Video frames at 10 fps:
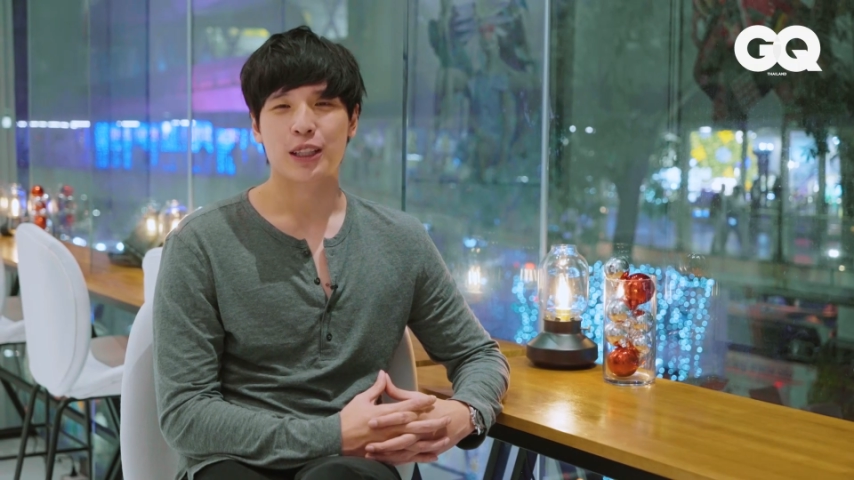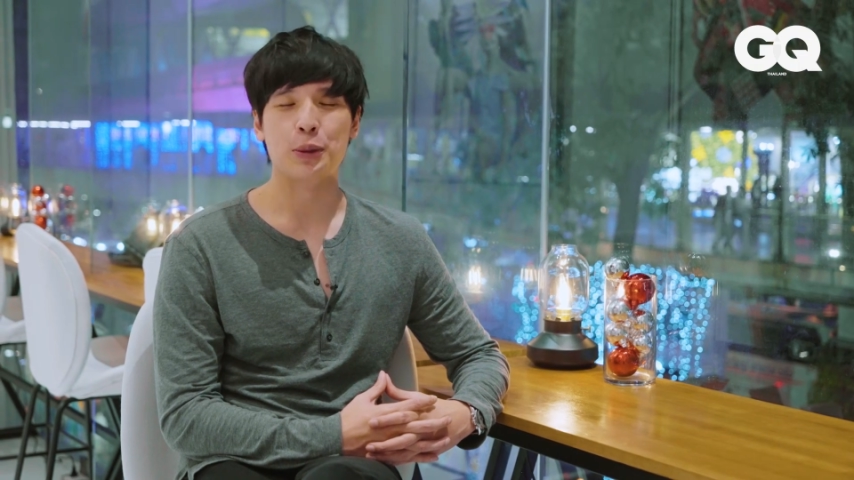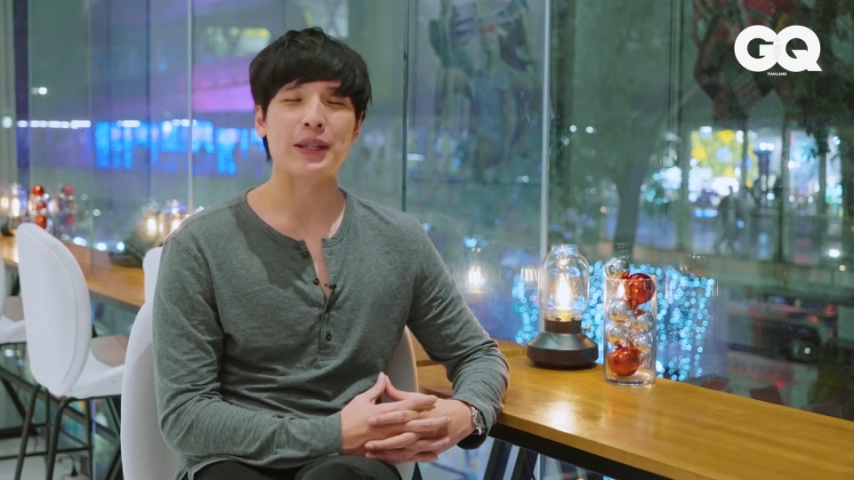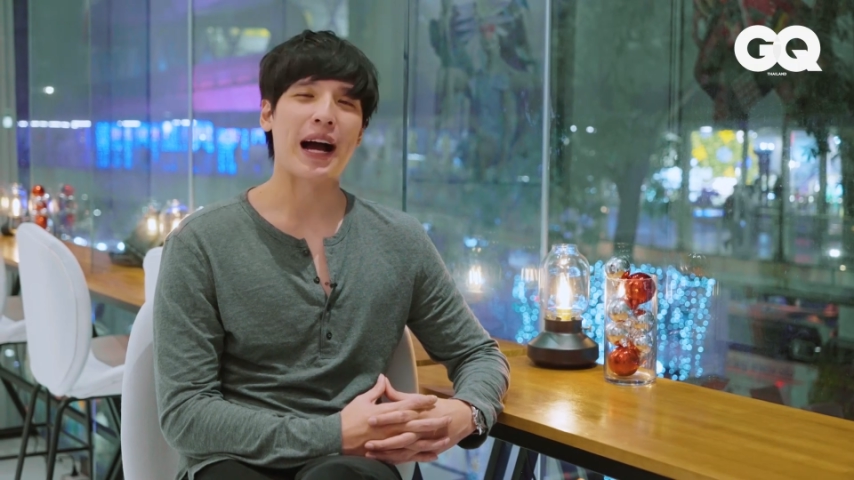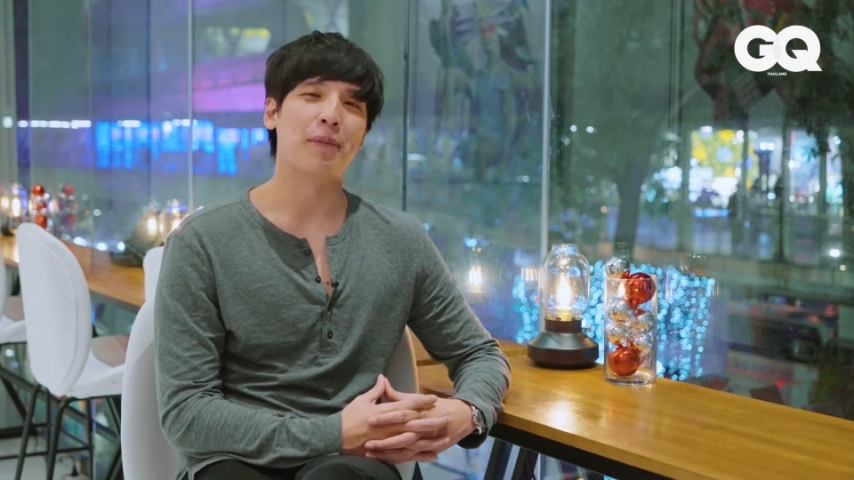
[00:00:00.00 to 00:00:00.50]

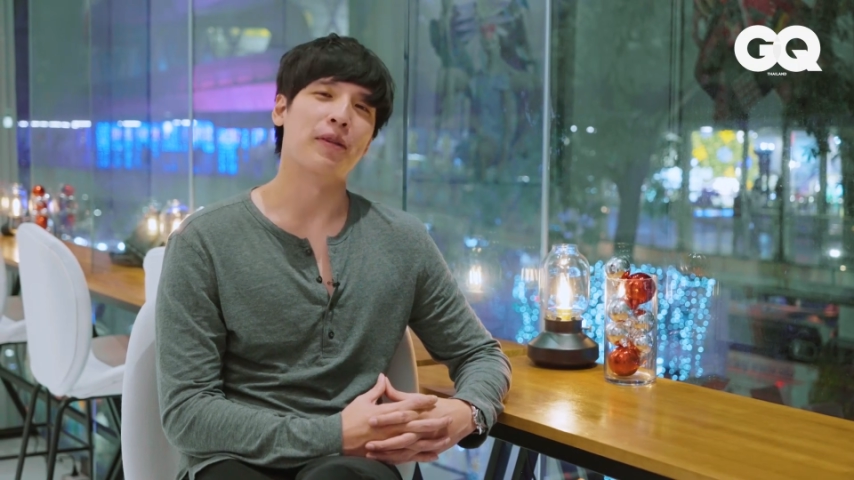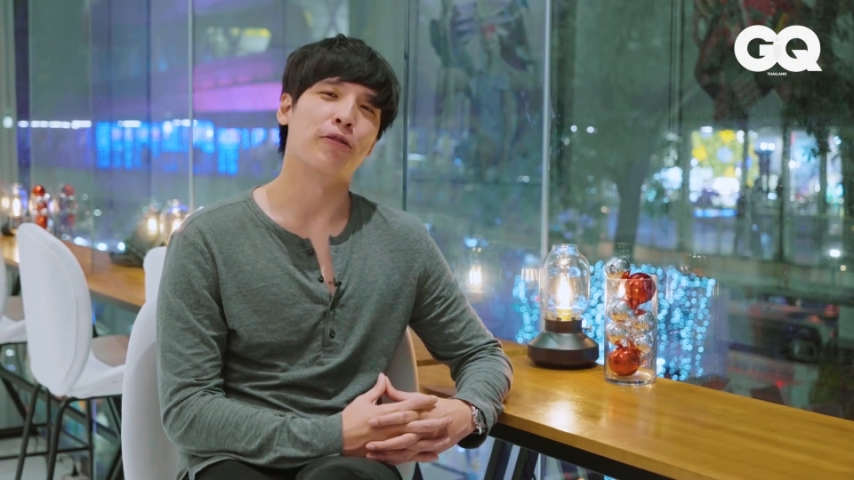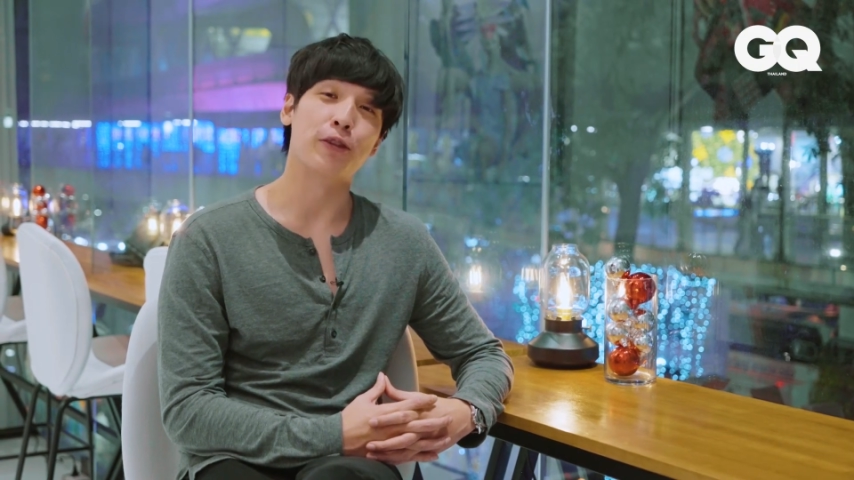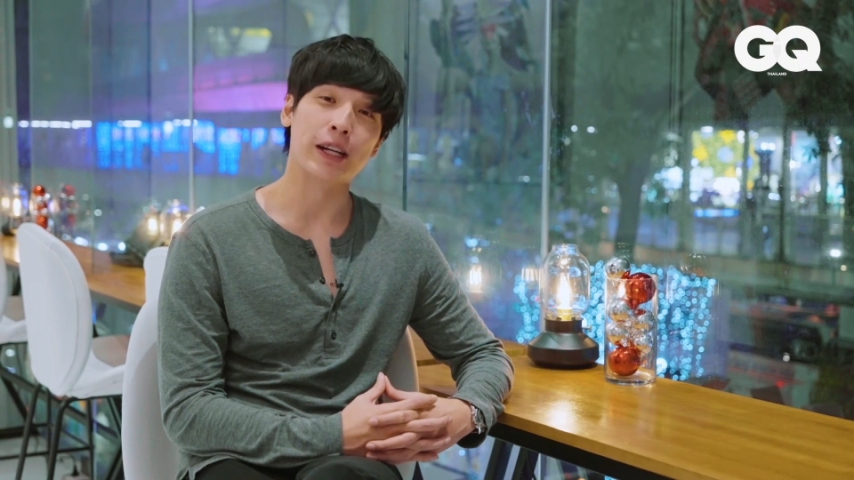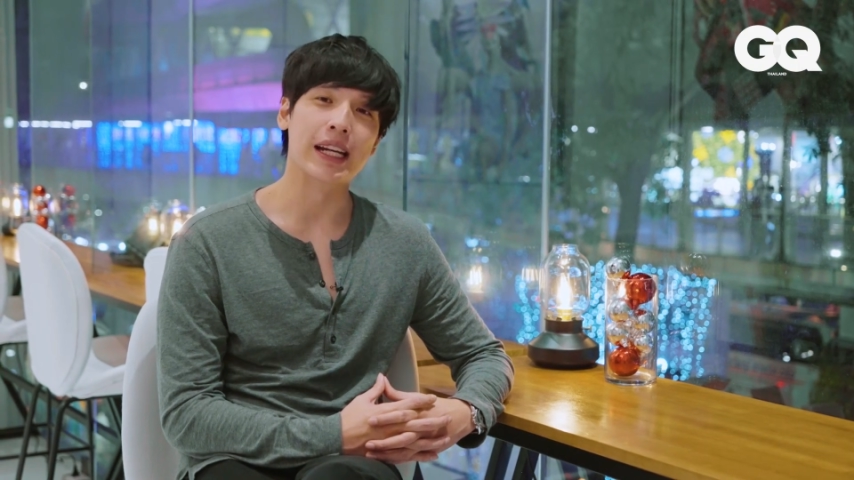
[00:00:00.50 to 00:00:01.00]
ทุกอย่างมัน
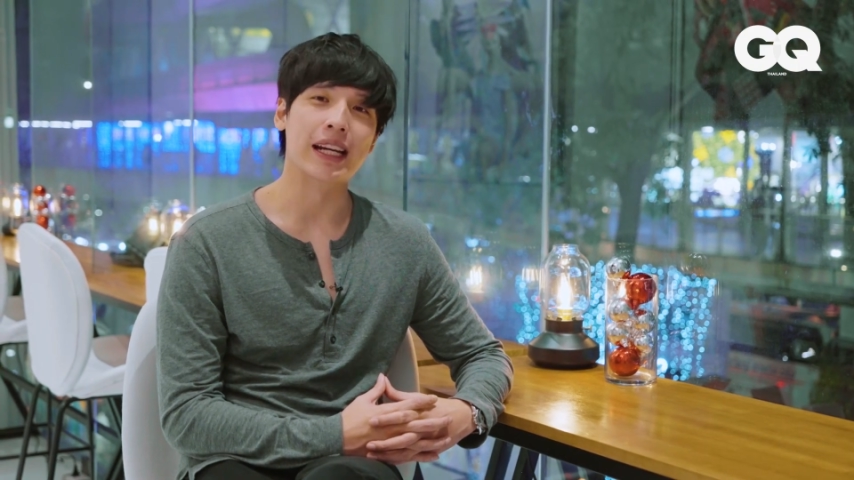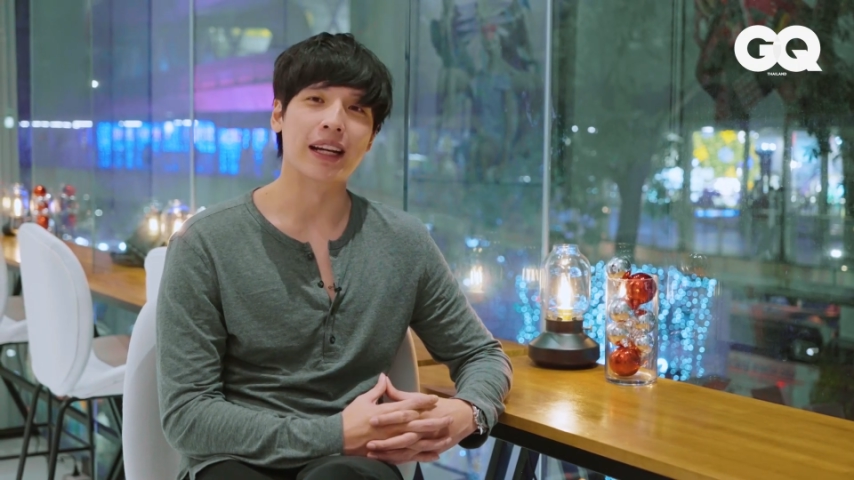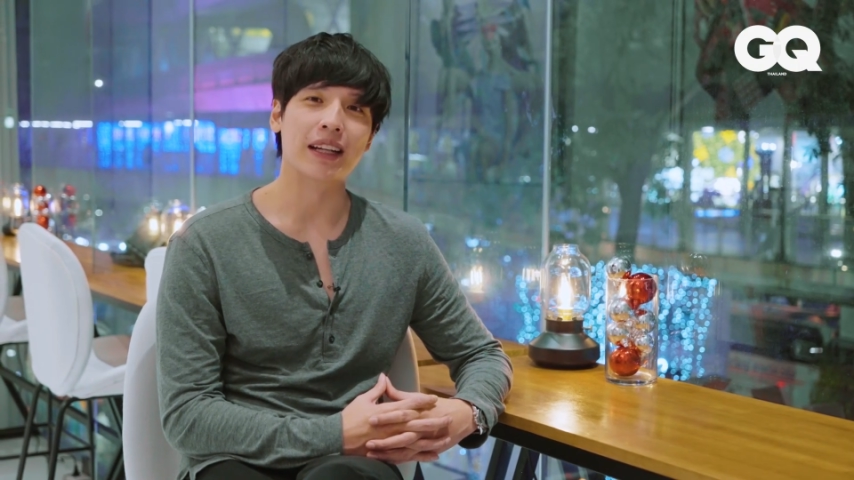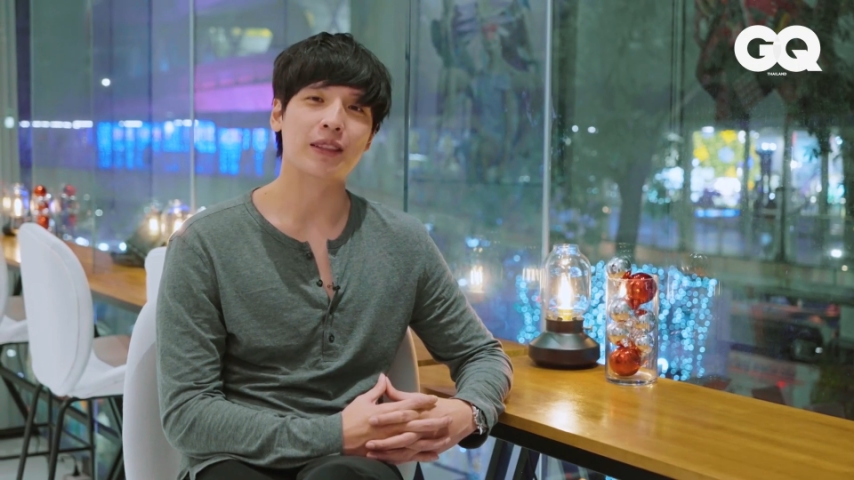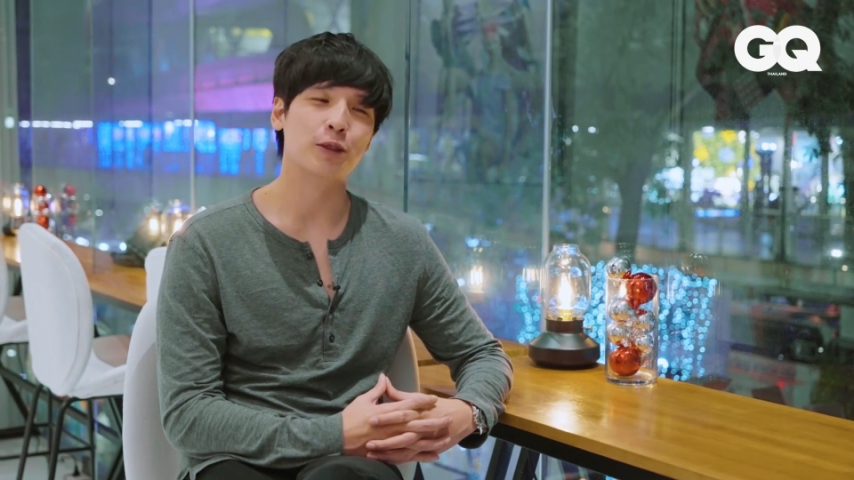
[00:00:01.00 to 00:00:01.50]
ฟรี
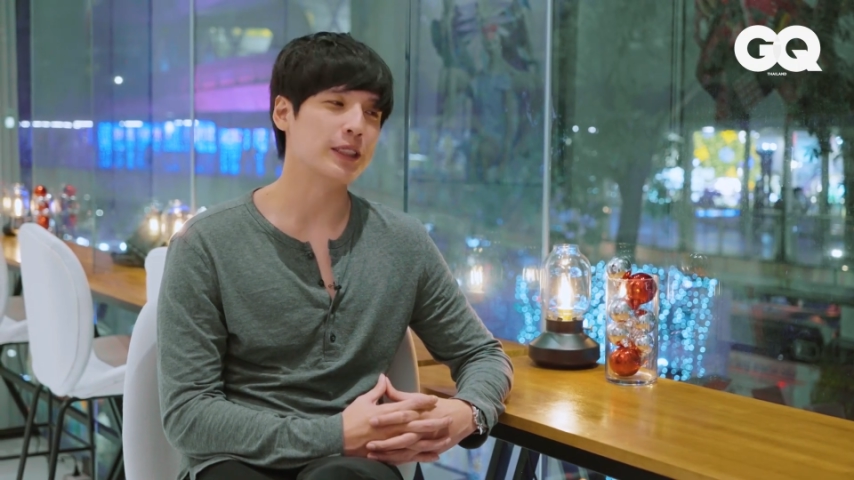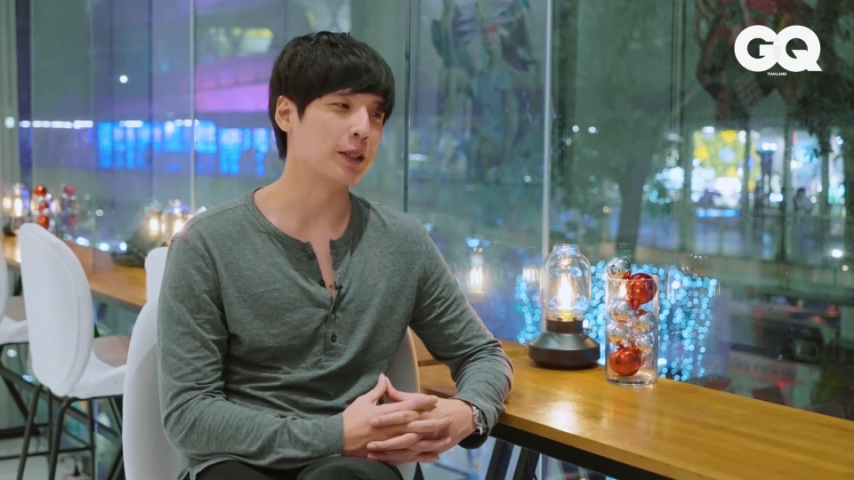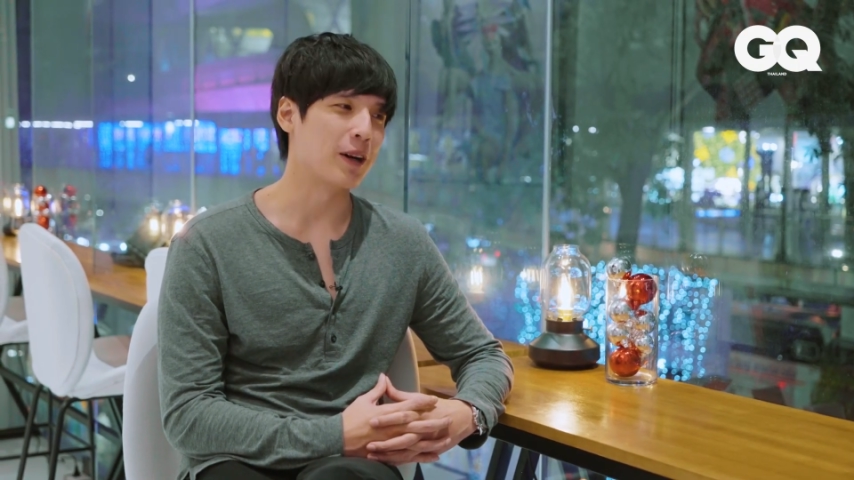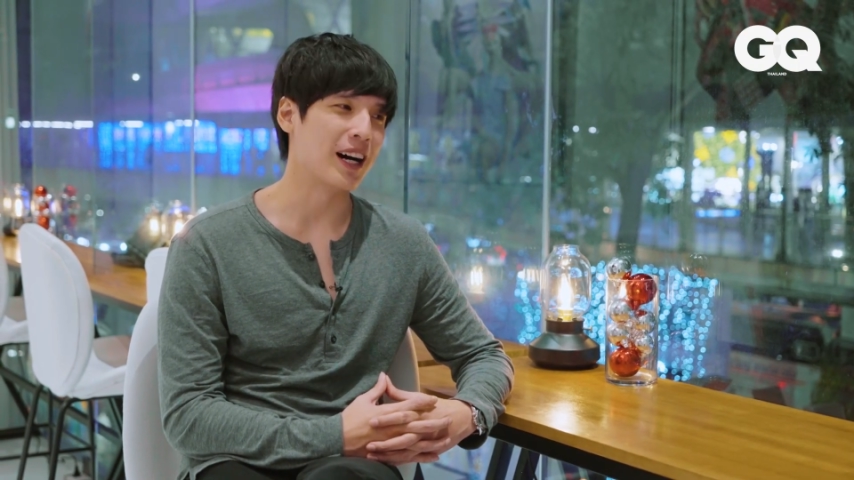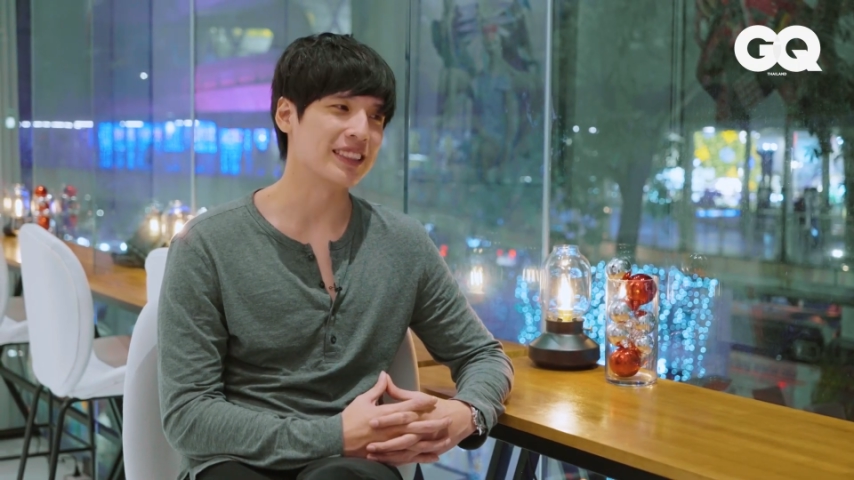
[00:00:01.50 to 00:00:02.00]
รู้สึ
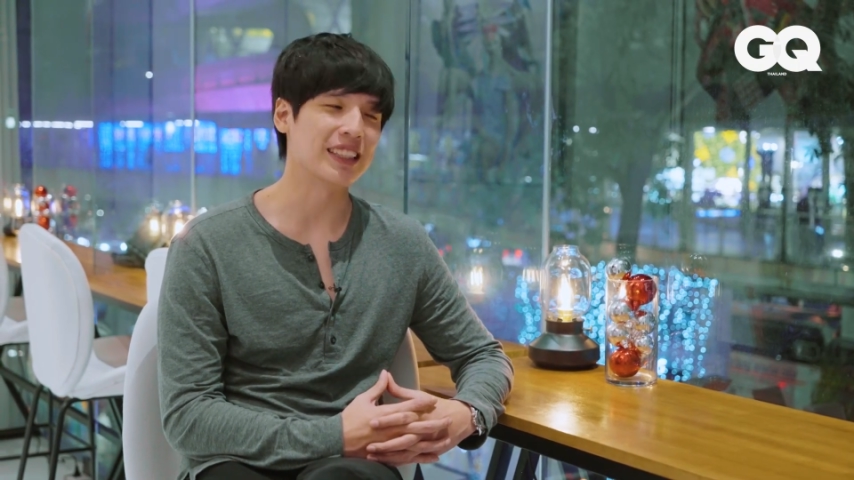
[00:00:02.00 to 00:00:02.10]
กว่า